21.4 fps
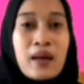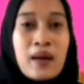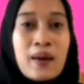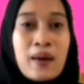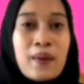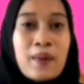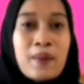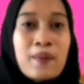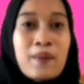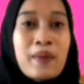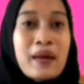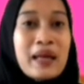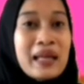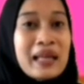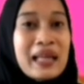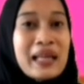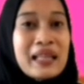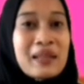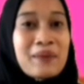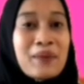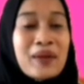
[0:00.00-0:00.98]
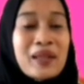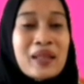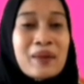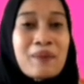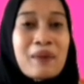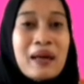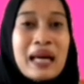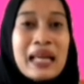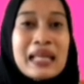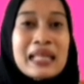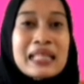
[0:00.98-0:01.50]
Baiklah
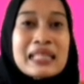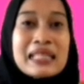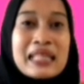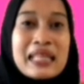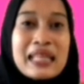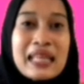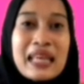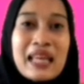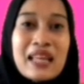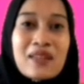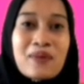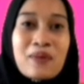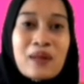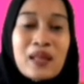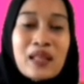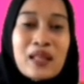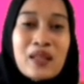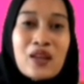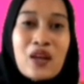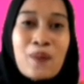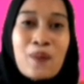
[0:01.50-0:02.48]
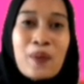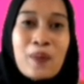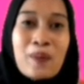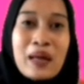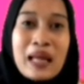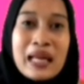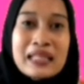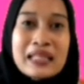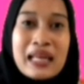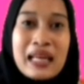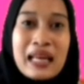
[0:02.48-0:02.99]
teman-teman, sekian video
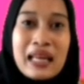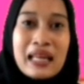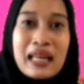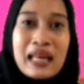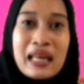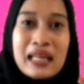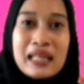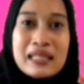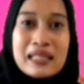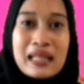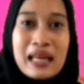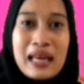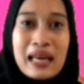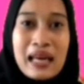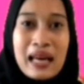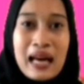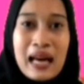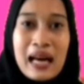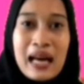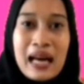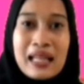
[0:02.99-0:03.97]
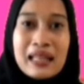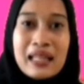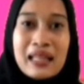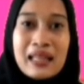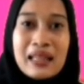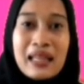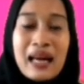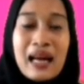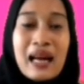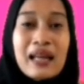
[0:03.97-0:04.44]
pembelajaran dari saya tentang